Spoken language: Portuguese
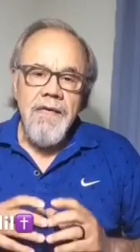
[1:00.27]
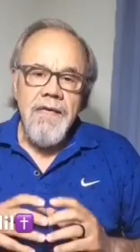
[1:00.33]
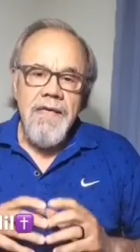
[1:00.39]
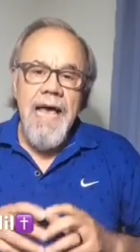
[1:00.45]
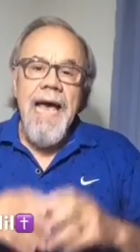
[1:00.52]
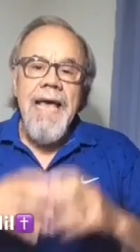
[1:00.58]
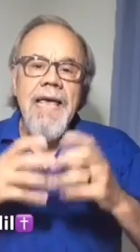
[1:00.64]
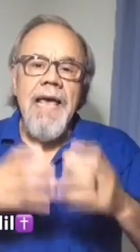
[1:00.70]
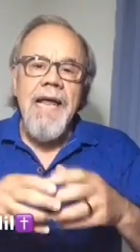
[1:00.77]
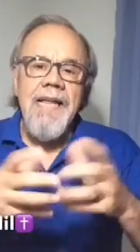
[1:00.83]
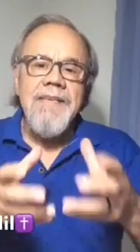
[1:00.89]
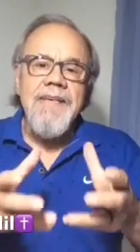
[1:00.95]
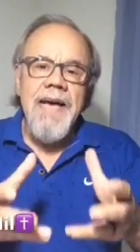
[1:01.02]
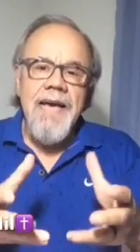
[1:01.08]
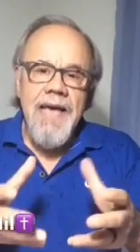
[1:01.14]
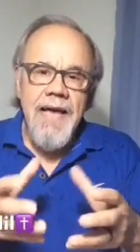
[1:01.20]
e
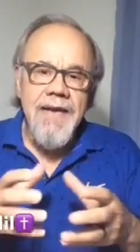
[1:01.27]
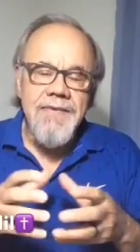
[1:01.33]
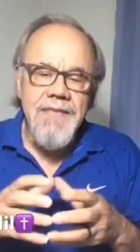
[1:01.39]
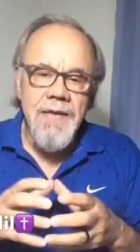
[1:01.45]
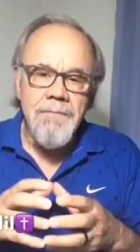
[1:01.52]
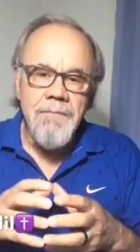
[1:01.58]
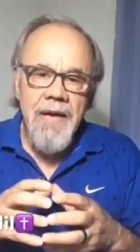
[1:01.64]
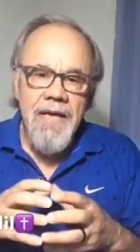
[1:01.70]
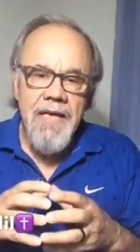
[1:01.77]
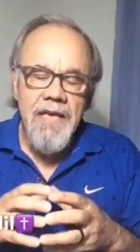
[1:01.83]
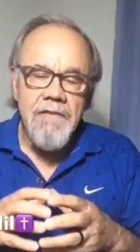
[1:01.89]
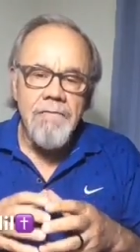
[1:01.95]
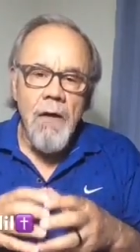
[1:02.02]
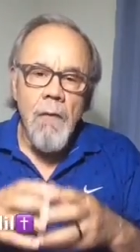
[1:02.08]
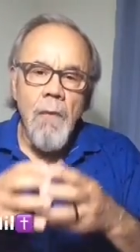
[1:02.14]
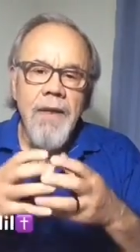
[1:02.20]
aqueles e aquelas também que
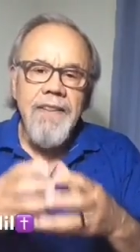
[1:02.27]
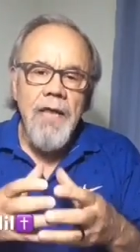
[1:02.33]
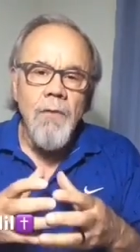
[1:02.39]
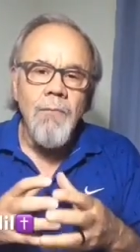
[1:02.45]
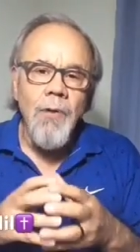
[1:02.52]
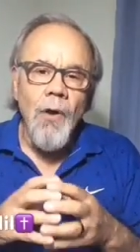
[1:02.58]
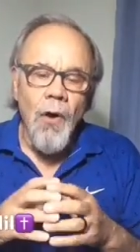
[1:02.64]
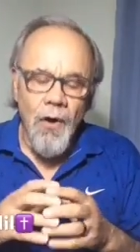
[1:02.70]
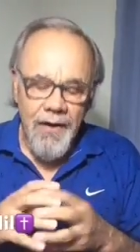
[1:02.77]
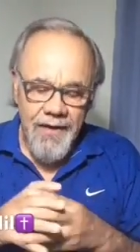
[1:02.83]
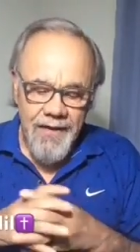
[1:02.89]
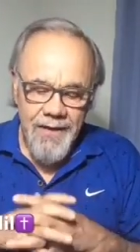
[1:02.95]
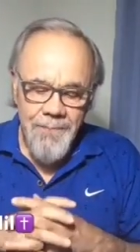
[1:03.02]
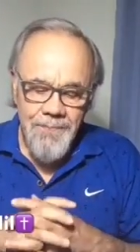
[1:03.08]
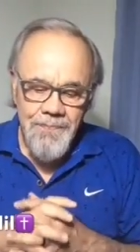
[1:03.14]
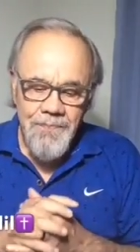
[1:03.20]
vão até o
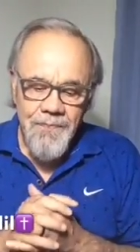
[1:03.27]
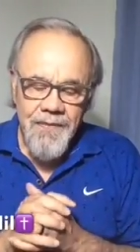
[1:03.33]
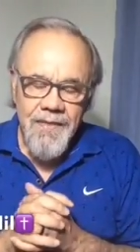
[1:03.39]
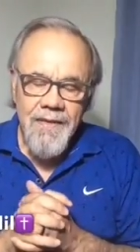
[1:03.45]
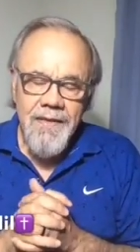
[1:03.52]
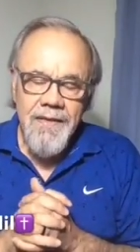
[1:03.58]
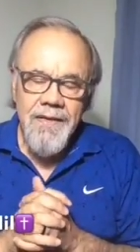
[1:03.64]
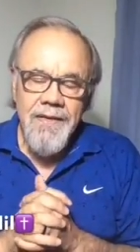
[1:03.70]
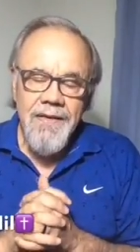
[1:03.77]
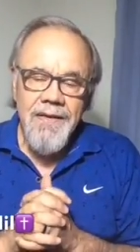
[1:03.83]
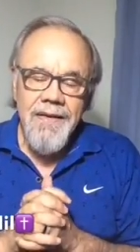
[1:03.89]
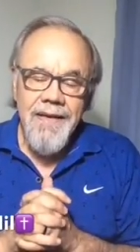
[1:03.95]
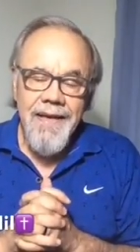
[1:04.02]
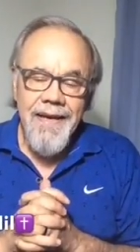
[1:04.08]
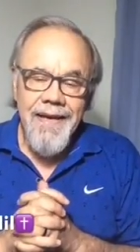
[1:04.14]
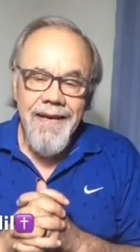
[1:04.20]
blog
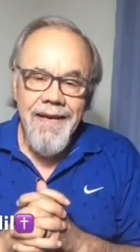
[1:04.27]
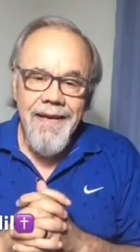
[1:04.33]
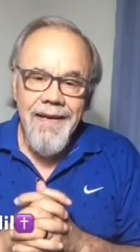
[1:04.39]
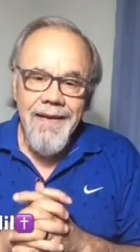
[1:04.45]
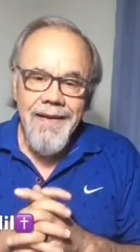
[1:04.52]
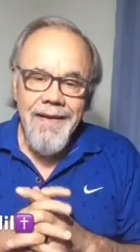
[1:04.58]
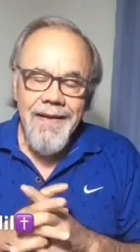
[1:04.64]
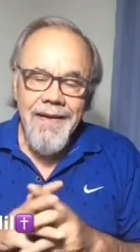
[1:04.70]
e